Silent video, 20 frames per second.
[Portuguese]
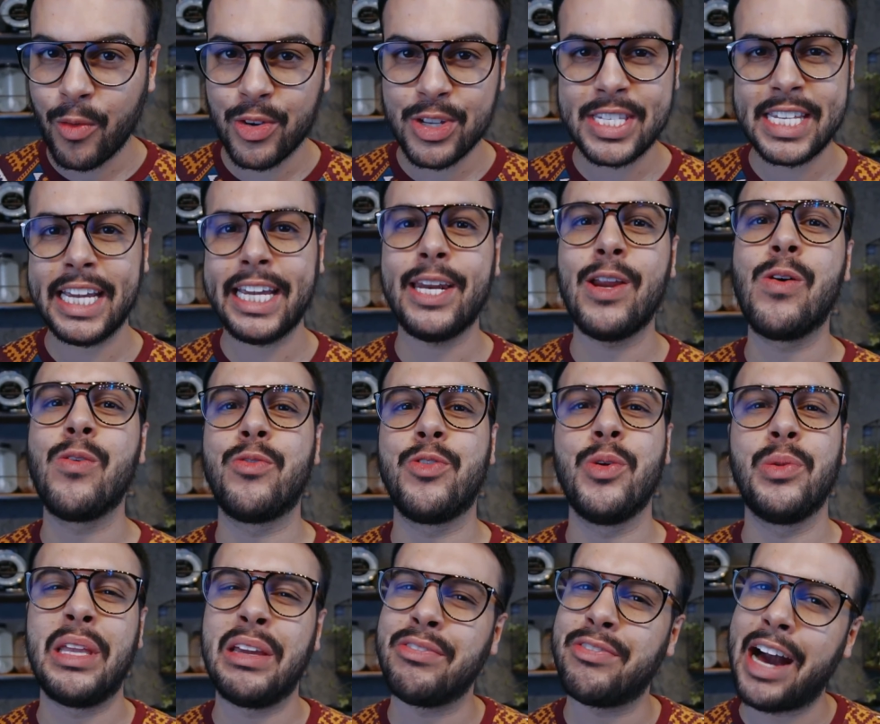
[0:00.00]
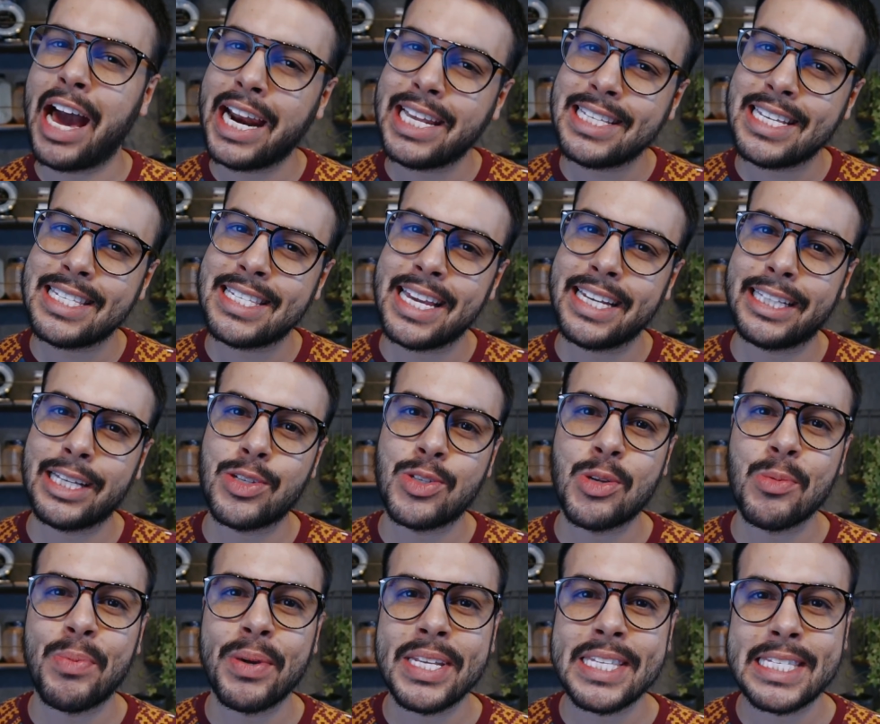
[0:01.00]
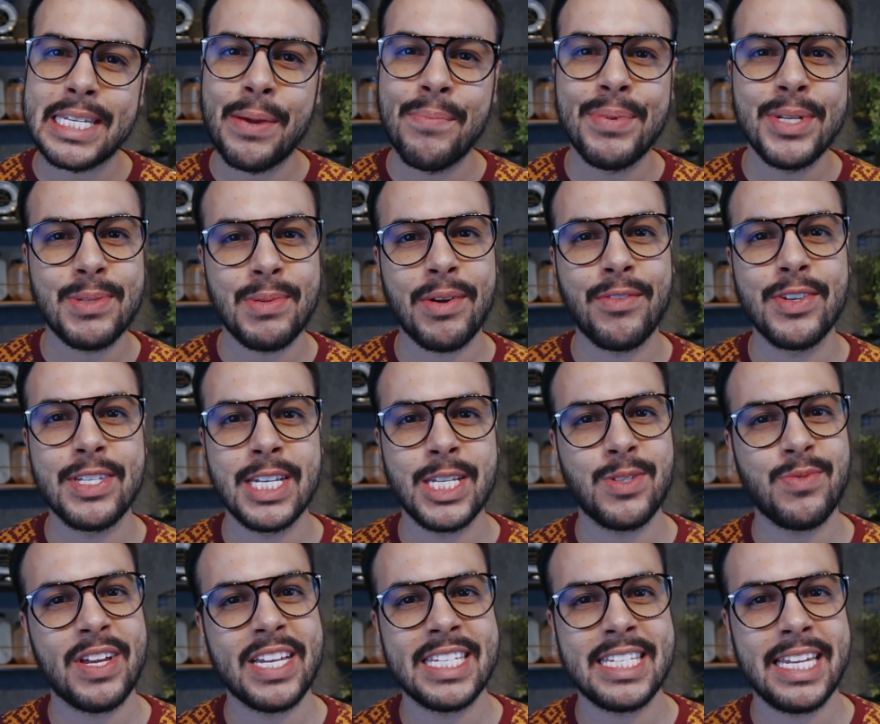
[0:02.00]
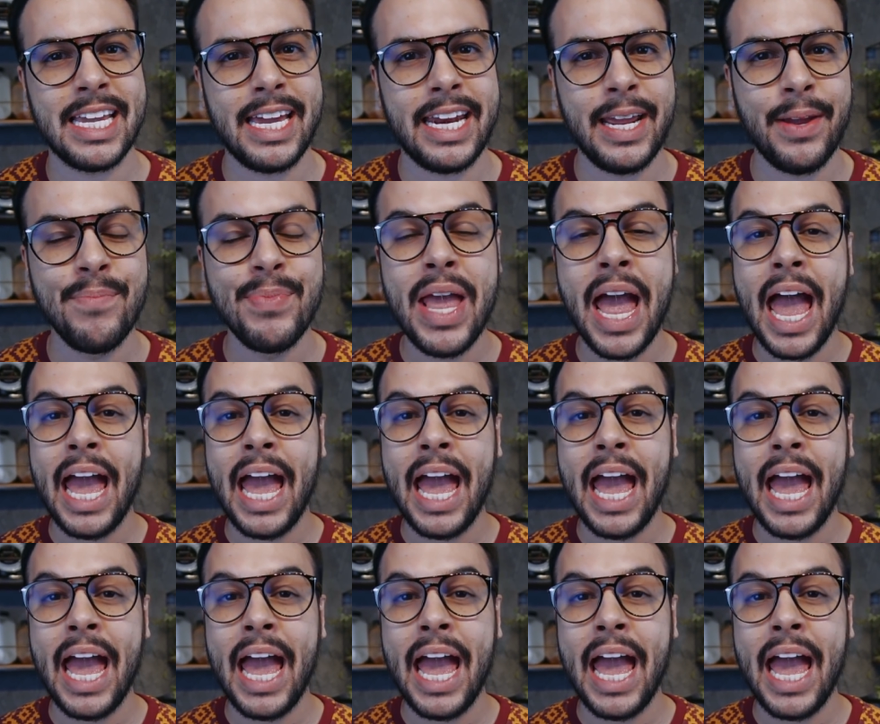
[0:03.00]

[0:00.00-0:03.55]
Você que não viu, tem várias receitas super simples para vocês fazerem.